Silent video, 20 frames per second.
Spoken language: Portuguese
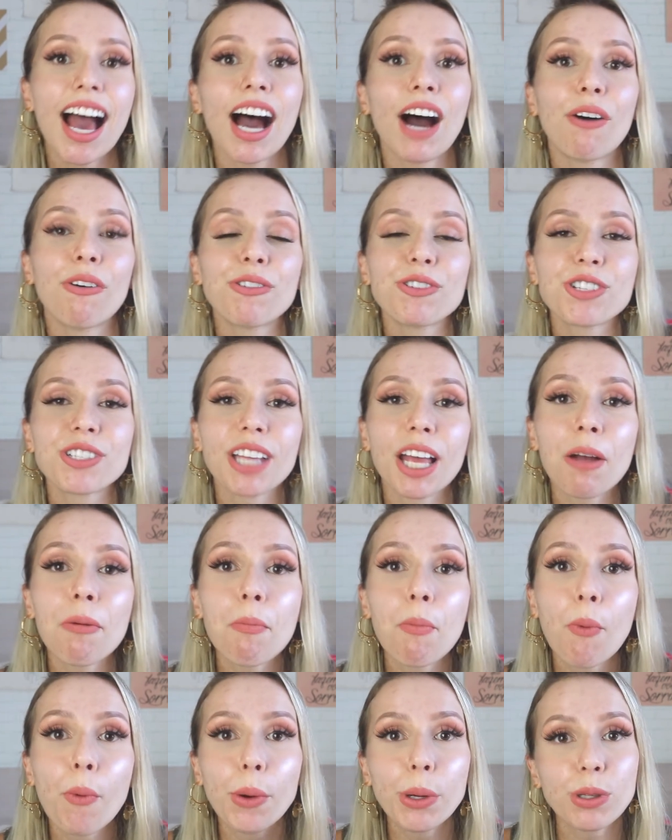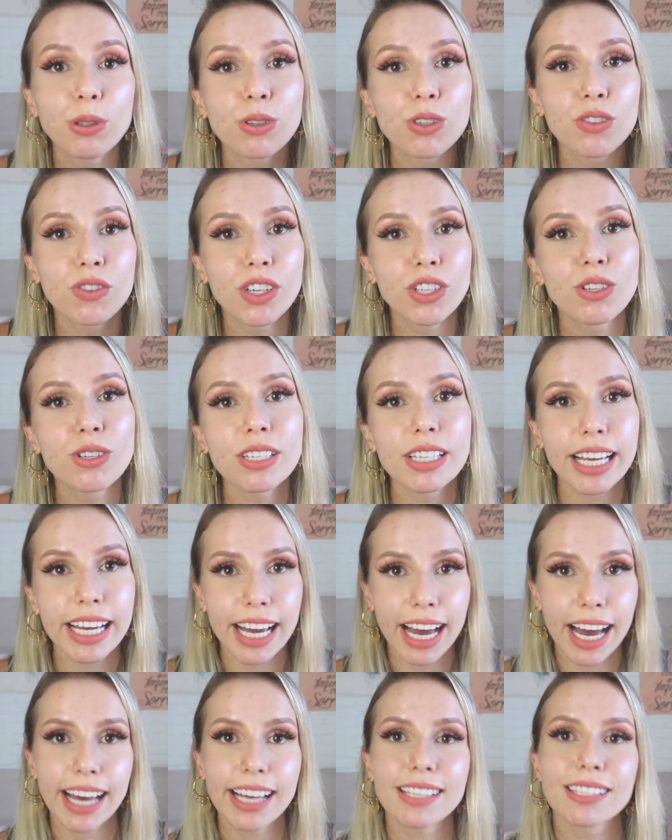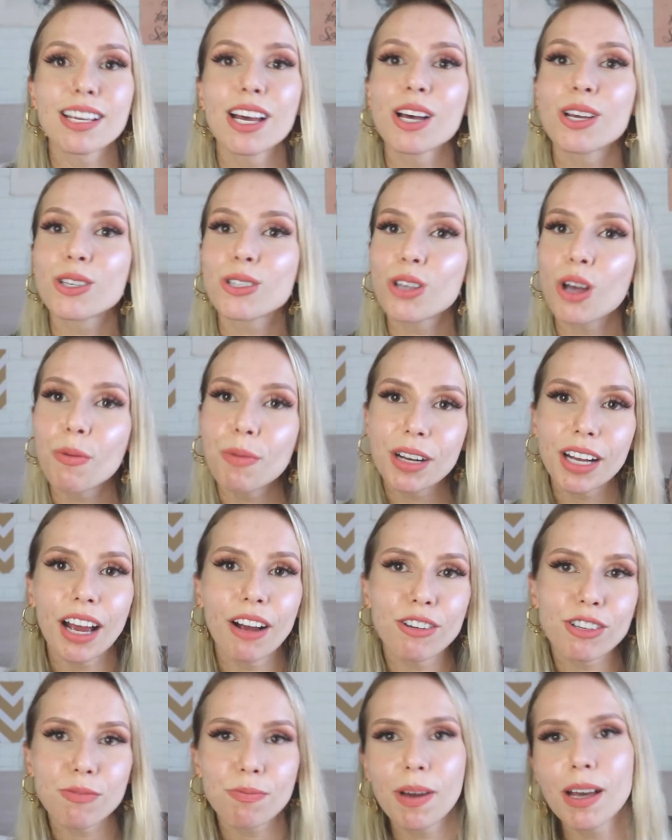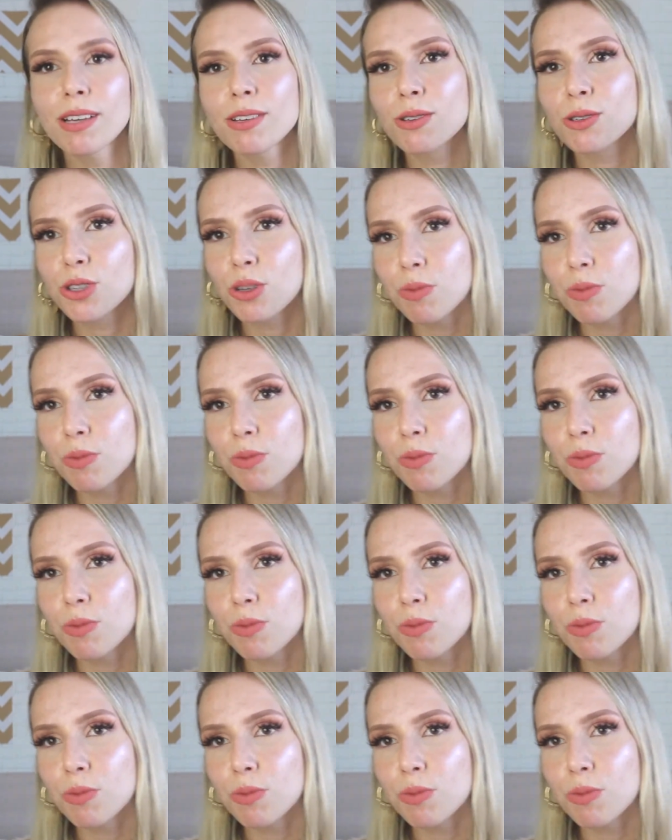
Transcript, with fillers: aonde tem muitos vídeos legais sobre ganho de peso,